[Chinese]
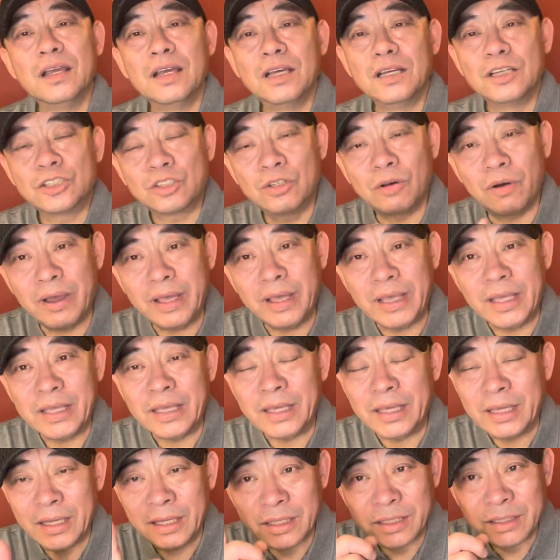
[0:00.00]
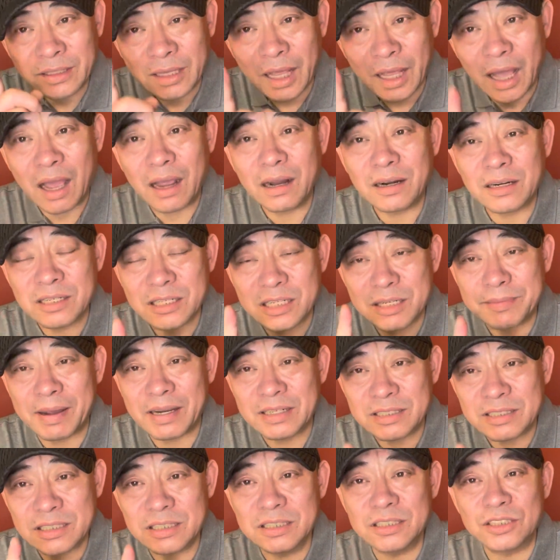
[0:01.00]
所以，当十八
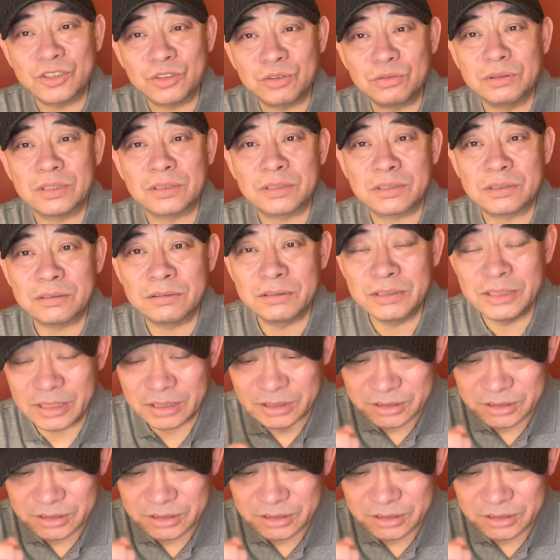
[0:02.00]
世纪初的时候，也